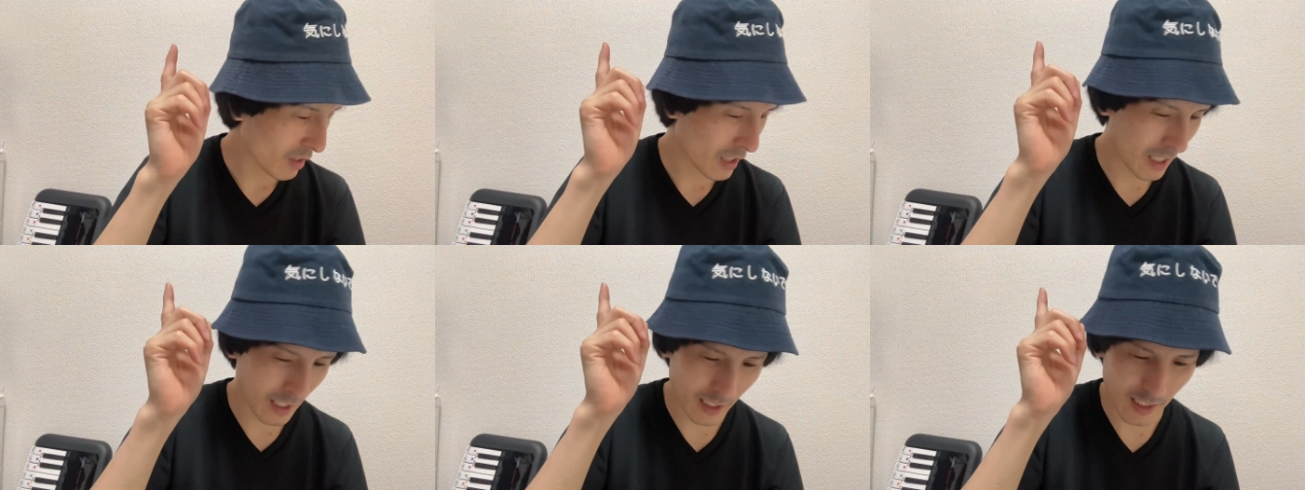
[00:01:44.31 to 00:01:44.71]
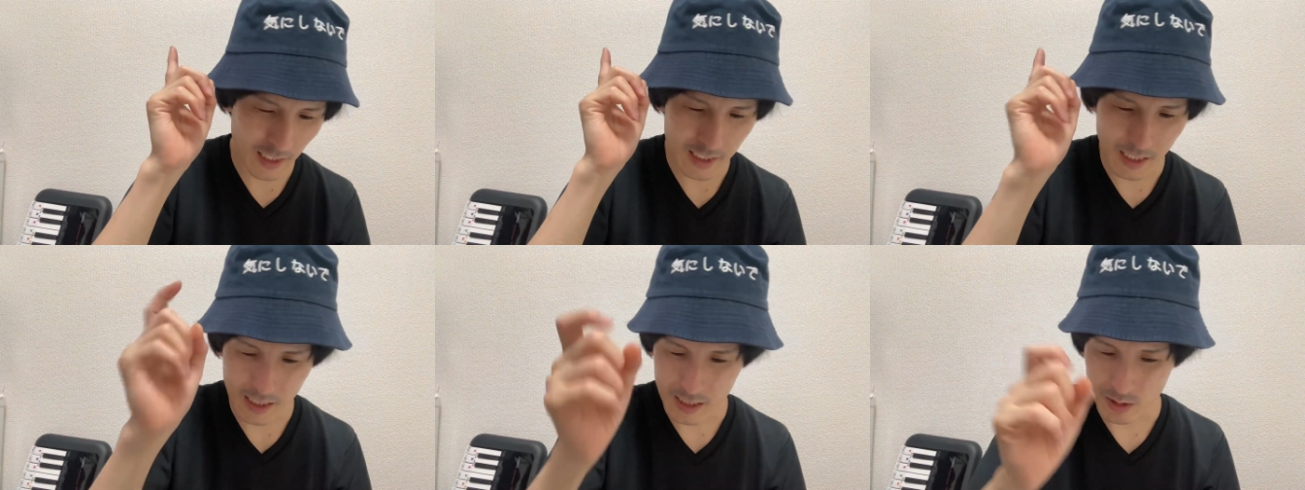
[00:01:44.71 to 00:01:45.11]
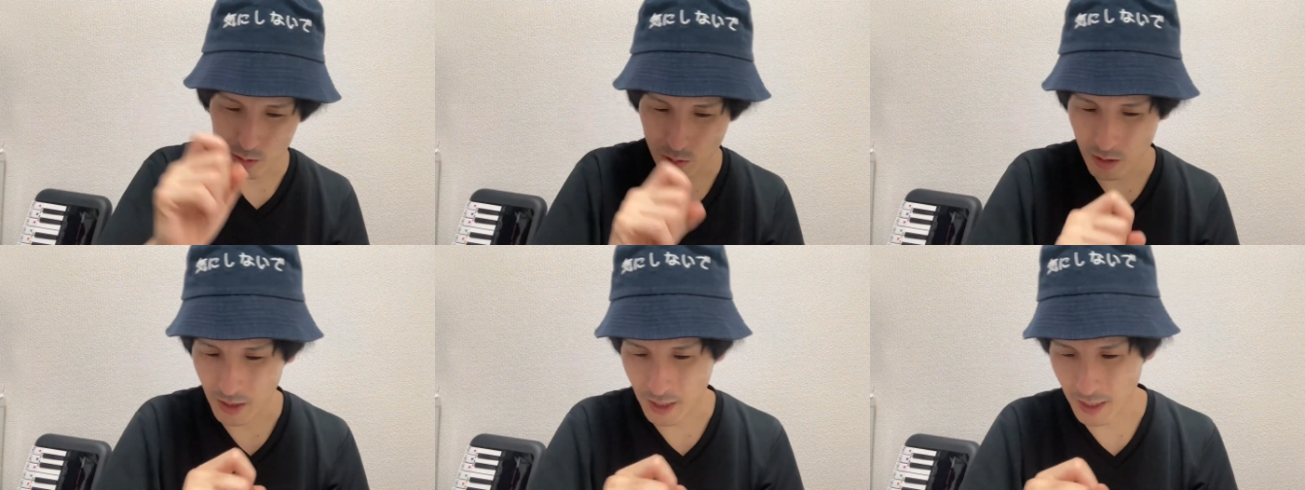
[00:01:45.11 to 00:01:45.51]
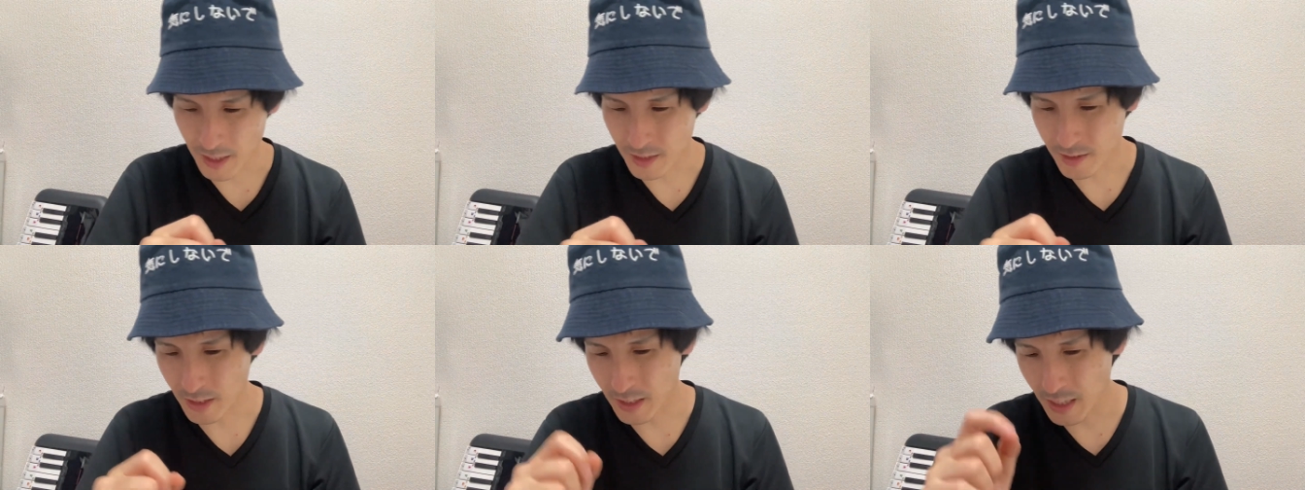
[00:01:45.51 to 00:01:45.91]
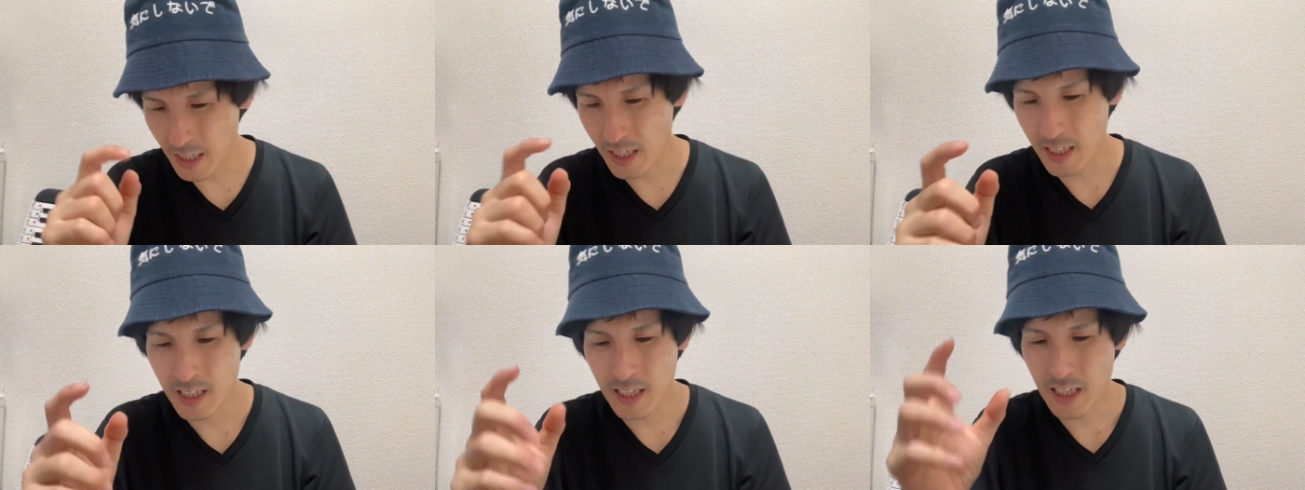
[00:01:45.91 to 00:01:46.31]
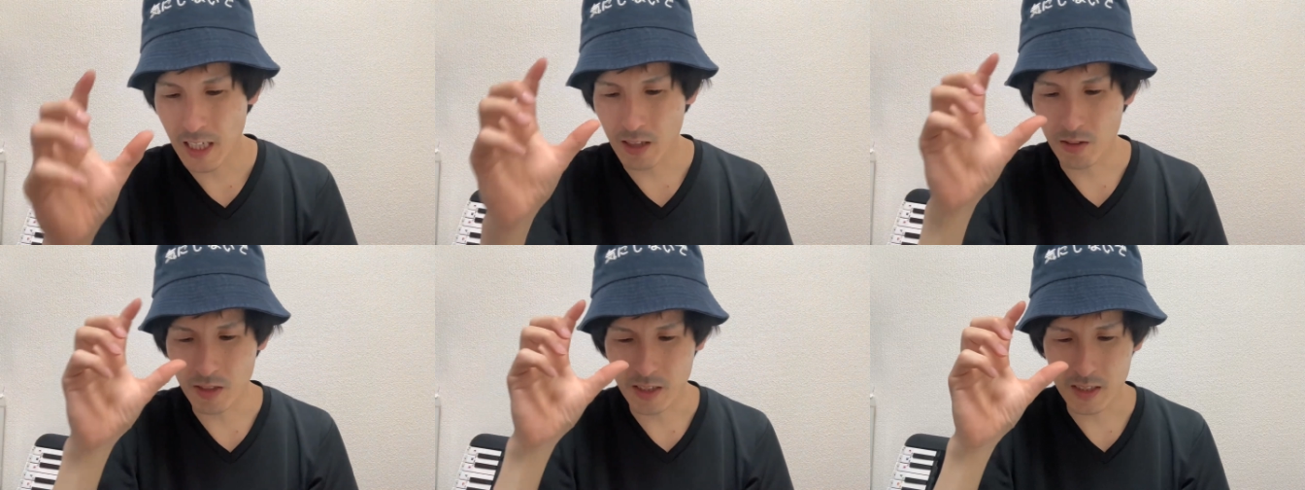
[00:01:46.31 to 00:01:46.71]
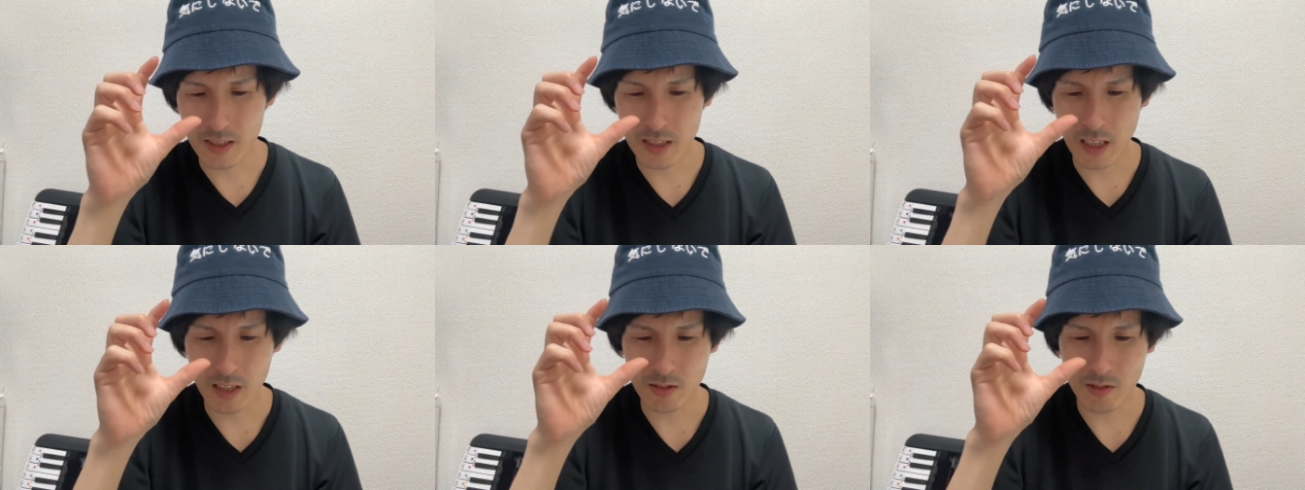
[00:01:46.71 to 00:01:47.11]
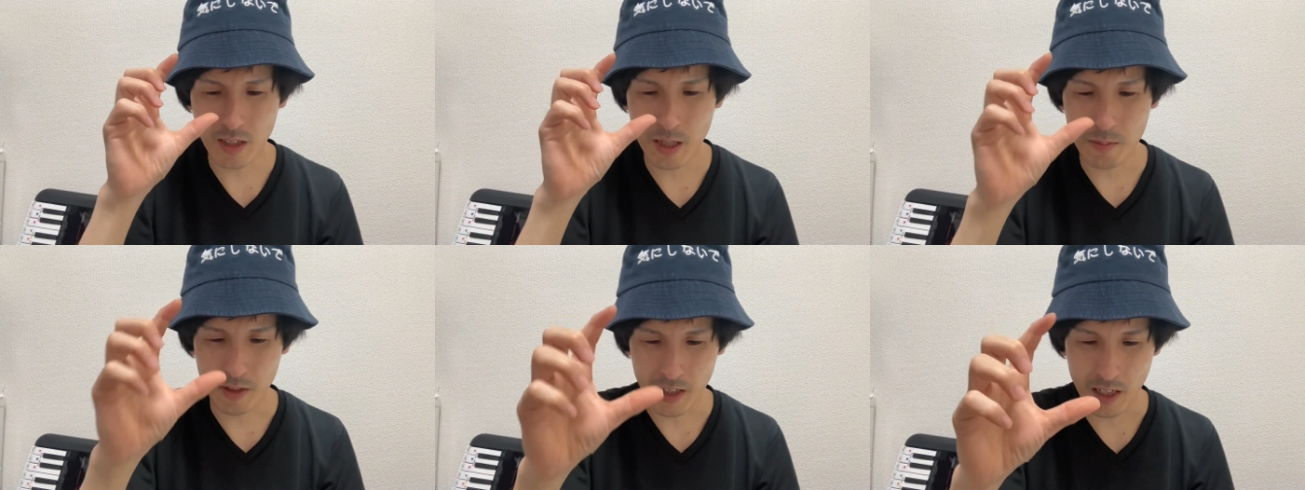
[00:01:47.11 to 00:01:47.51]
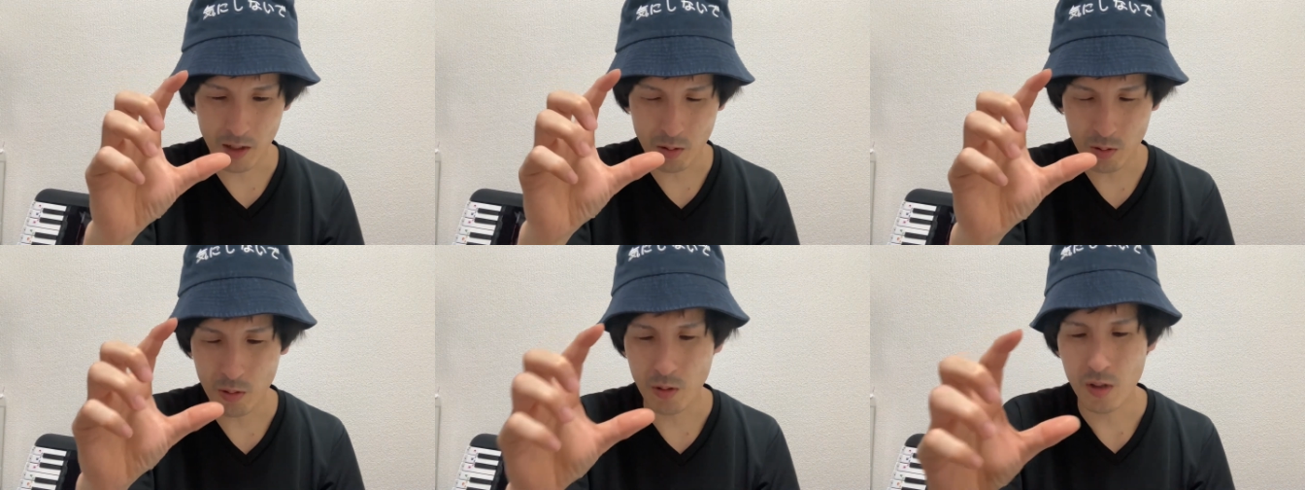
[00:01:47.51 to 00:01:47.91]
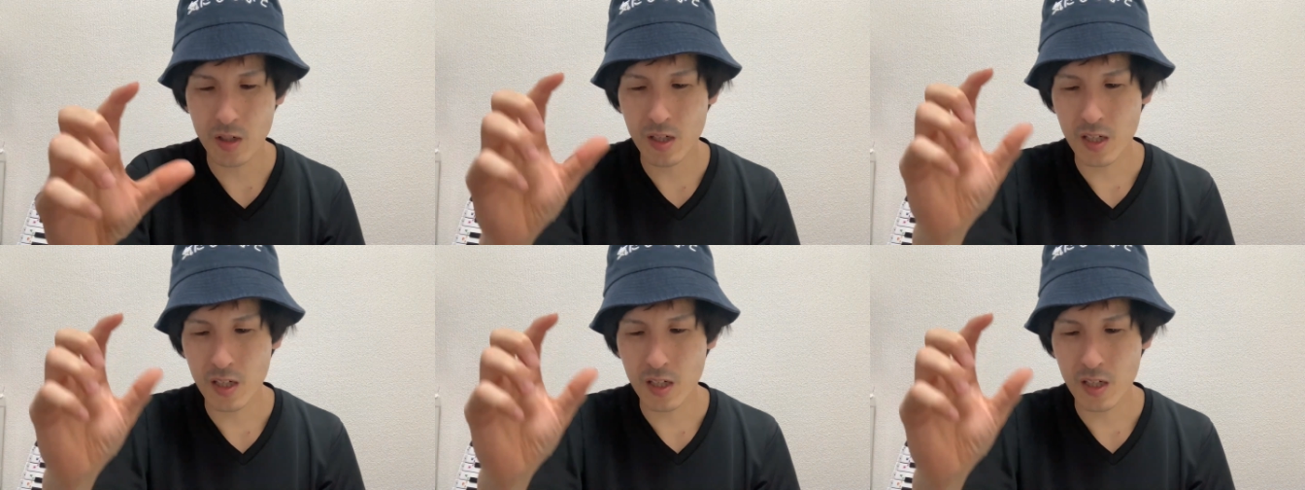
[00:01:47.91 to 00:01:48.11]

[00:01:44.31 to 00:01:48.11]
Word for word: あれで写真撮るじゃないですか。で、インスタントカメラを、